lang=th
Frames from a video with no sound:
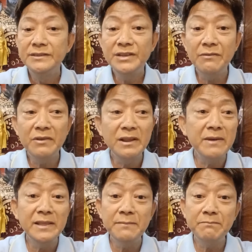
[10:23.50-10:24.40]
ชัยวร
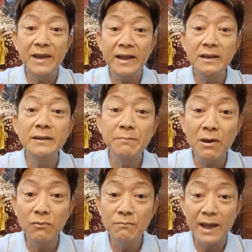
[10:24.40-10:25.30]
มันที่แปดก็คือพ่อ
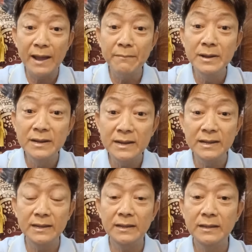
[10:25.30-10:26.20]
ขุนผาเมือง
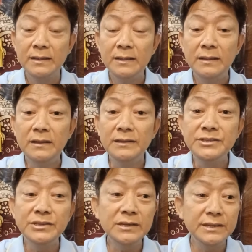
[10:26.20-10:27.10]
อ่ะหรือ
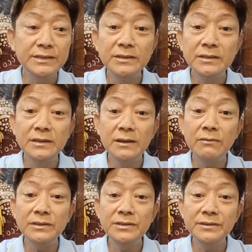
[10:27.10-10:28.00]
ชื่ออีกชื่อหนึ่งเขา
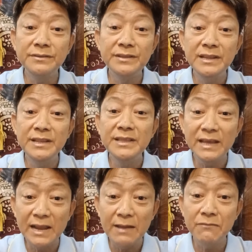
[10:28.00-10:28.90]
ก็ชื่อศิรินท
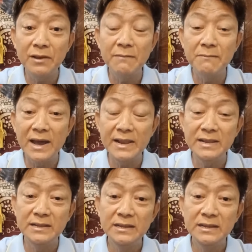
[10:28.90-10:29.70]
รวรมัน